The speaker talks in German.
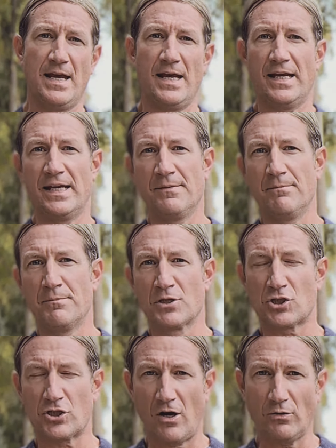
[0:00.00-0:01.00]
Im
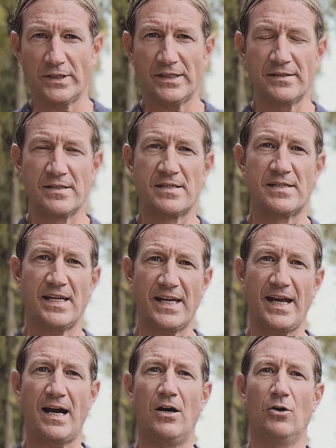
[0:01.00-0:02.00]
beschaulichen
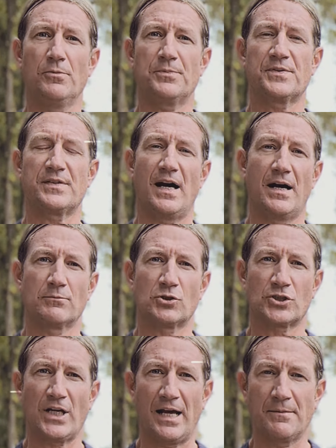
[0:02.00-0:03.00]
Seehaupt am
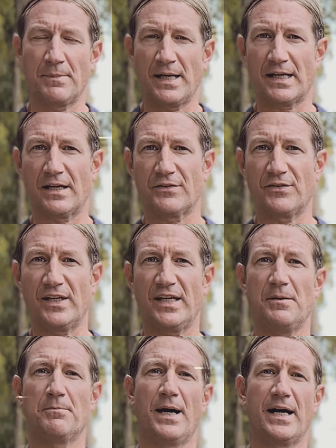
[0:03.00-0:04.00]
Starnberger See
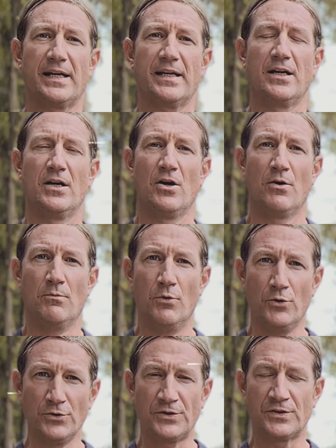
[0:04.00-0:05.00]
bei
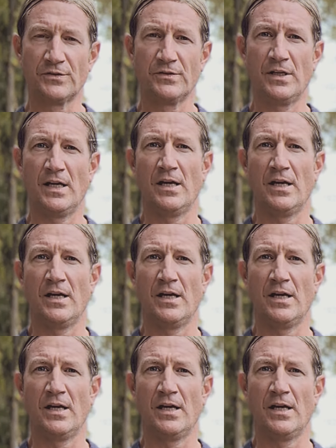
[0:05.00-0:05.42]
München,